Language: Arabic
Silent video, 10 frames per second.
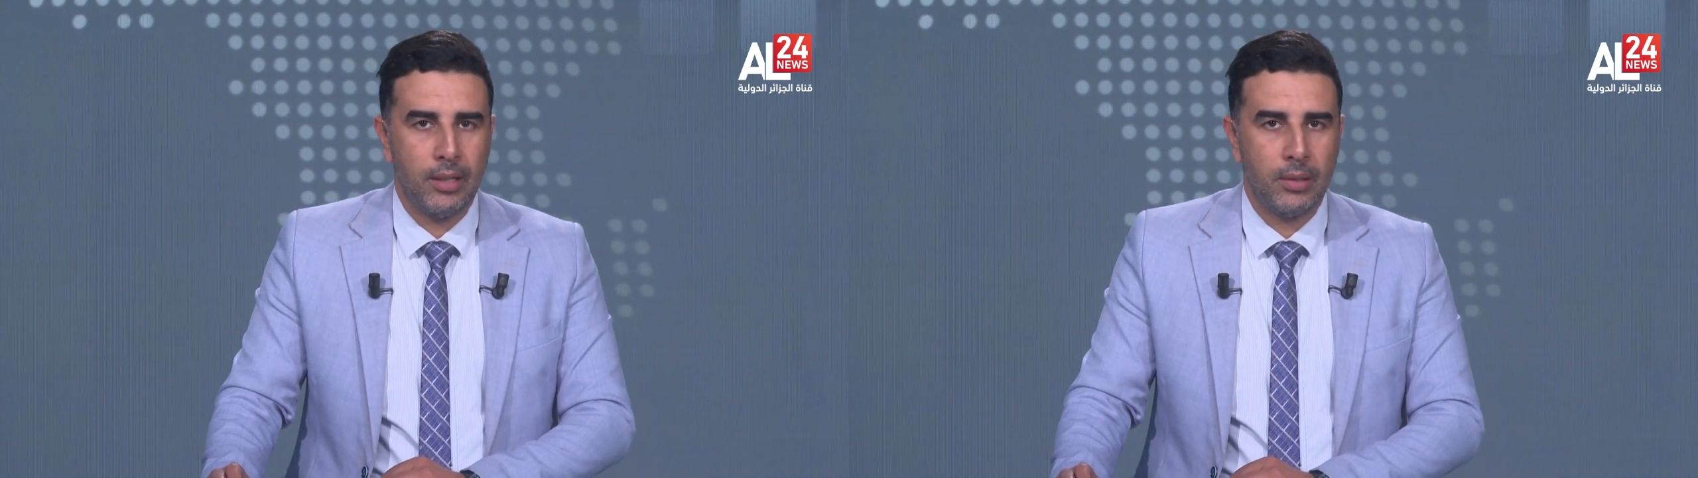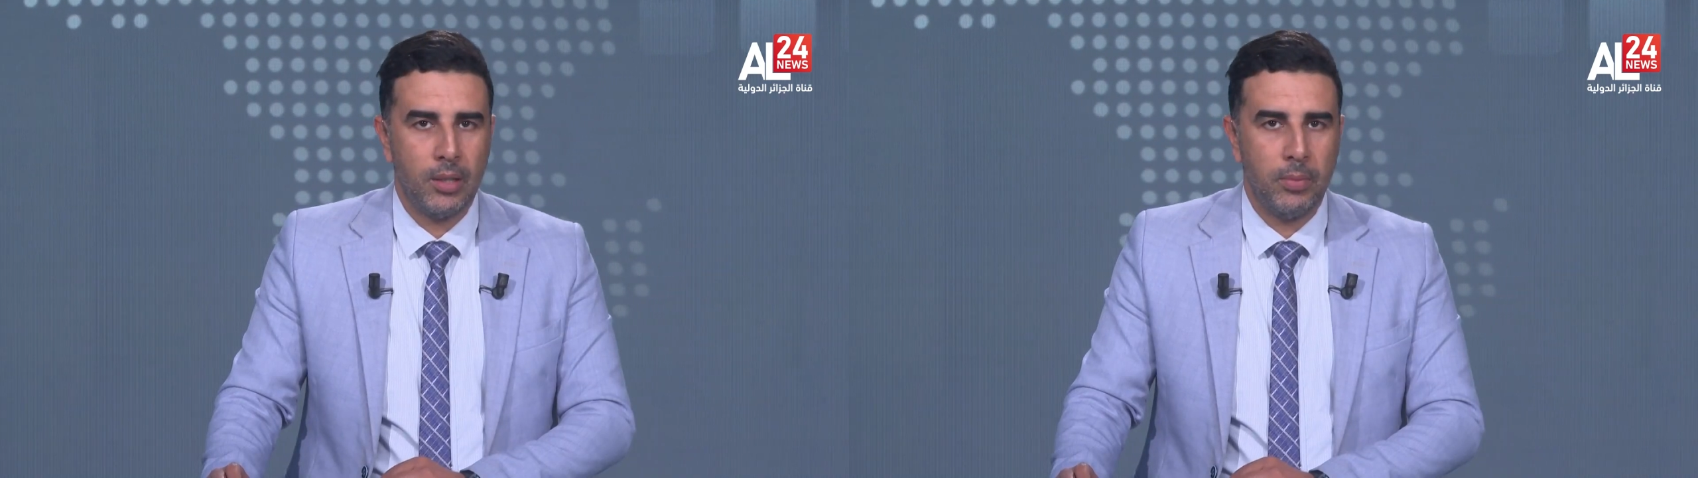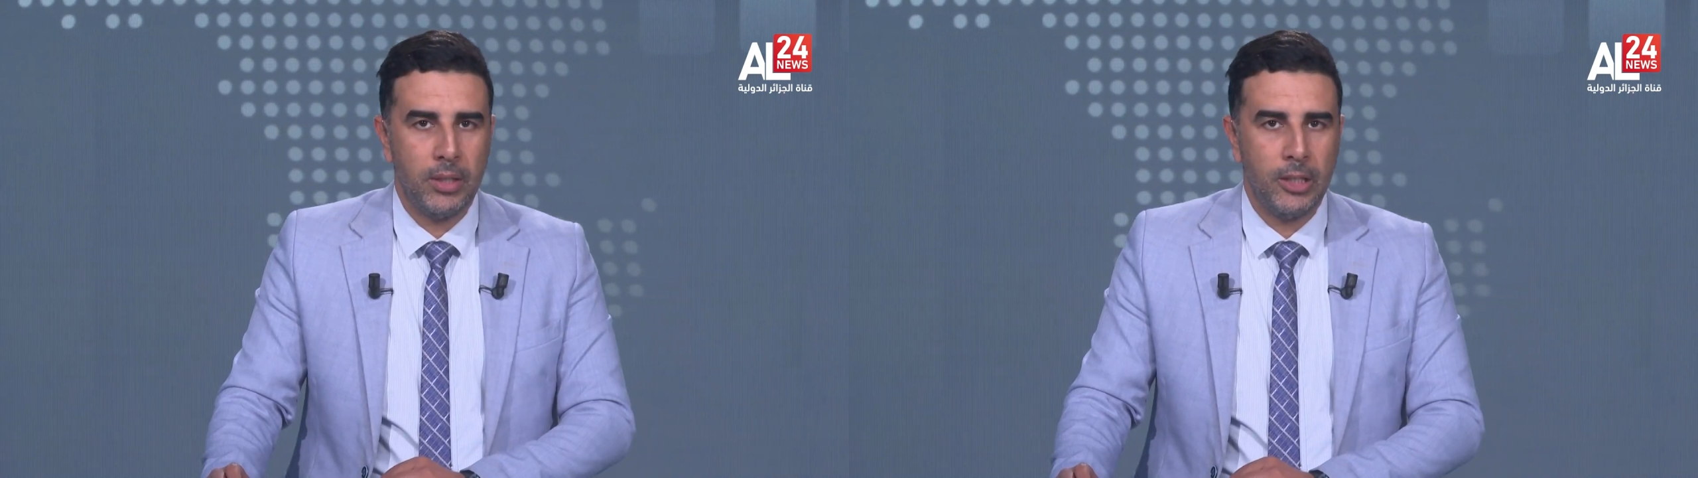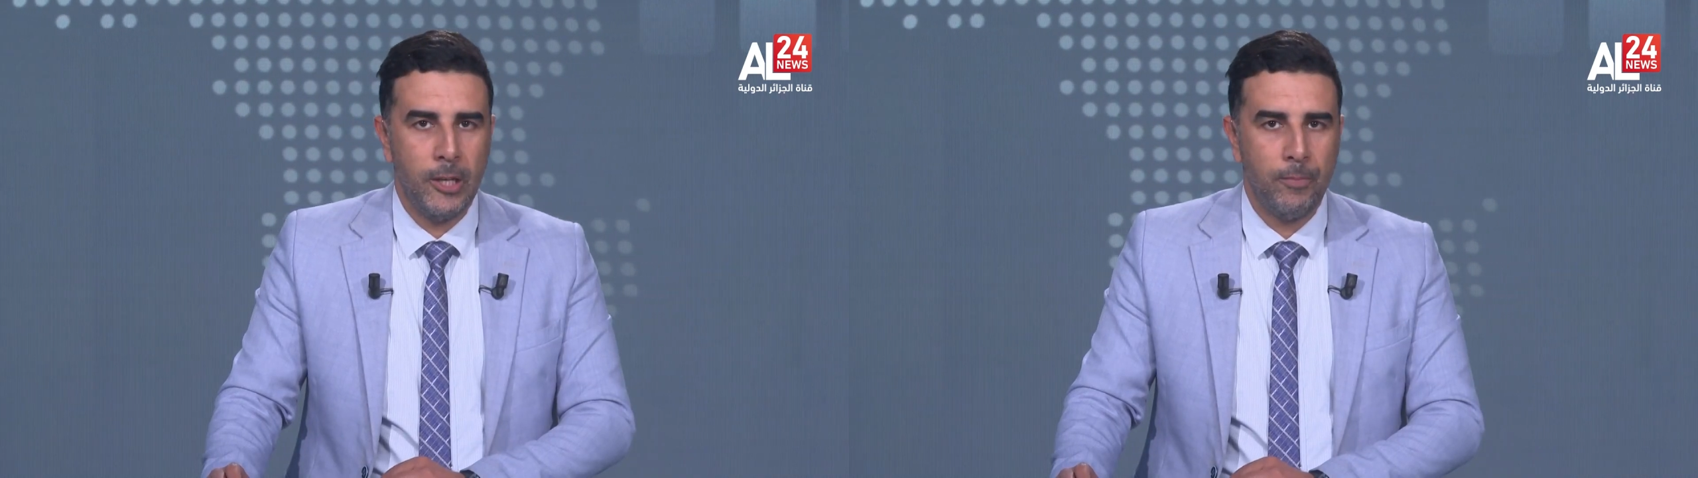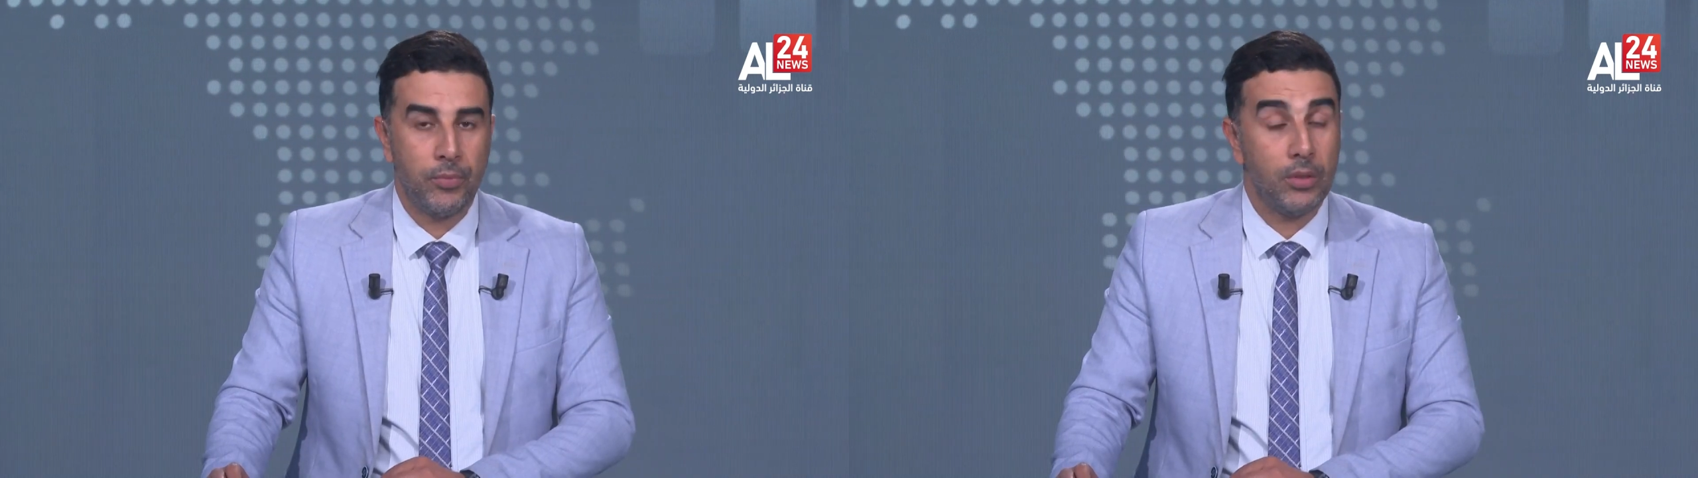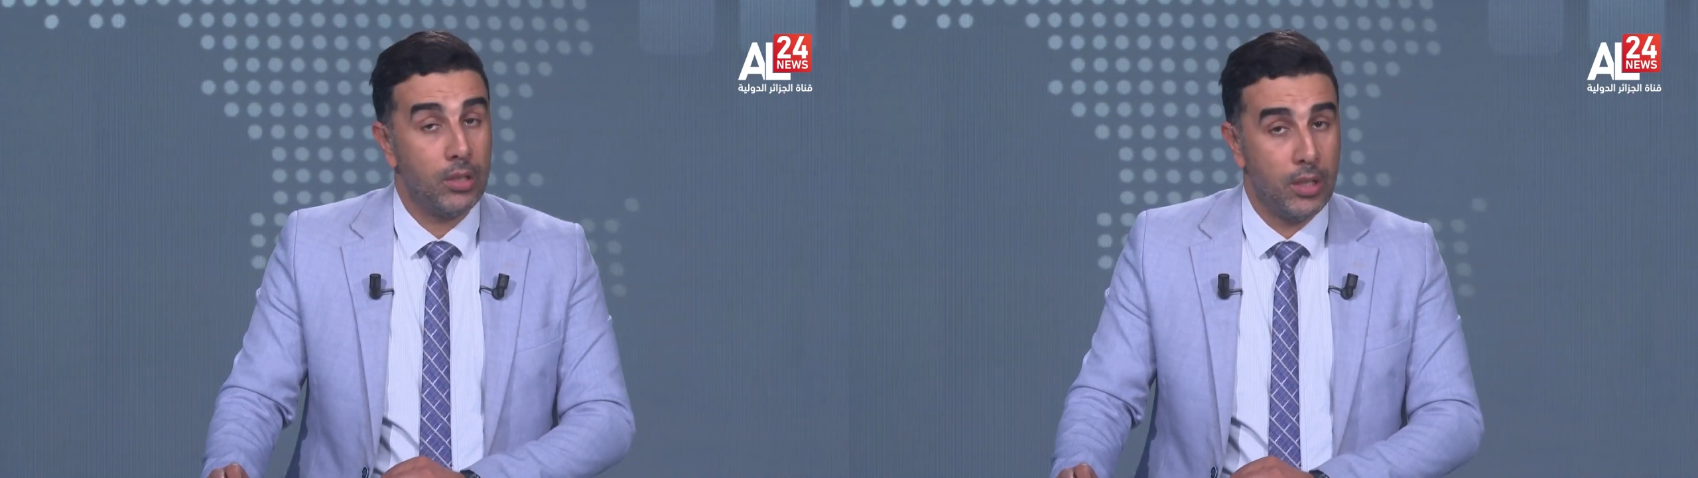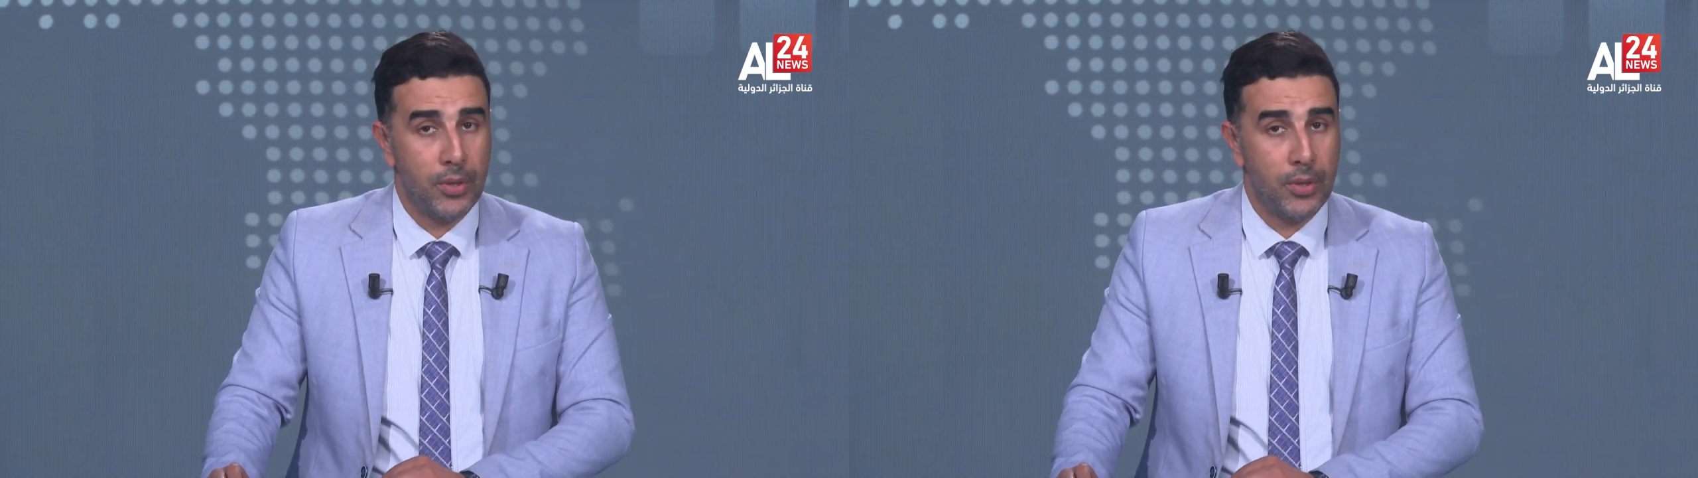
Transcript: الطاقة البديلة